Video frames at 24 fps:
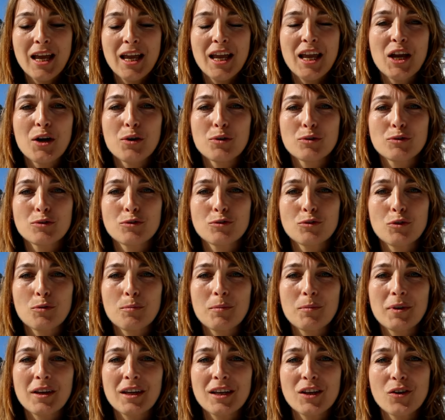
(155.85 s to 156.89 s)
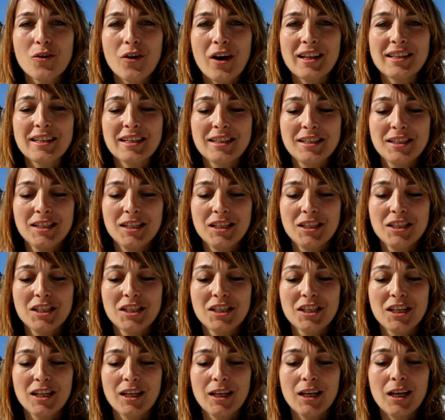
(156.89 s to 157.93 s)
Et au sommet, il y aura des
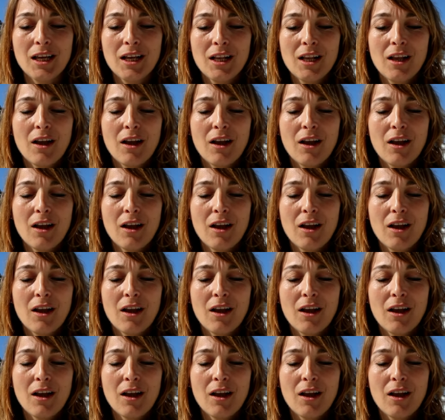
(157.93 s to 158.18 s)
DJ,